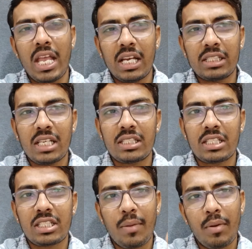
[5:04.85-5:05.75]
एक हज़ार
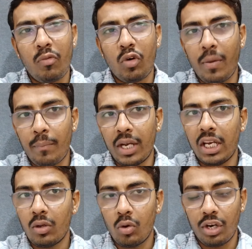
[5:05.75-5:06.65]
सब्सक्राइबर वो
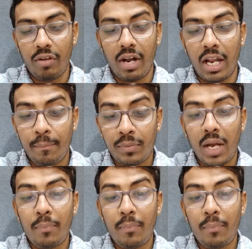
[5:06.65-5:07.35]
कंप्लीट होने वाला है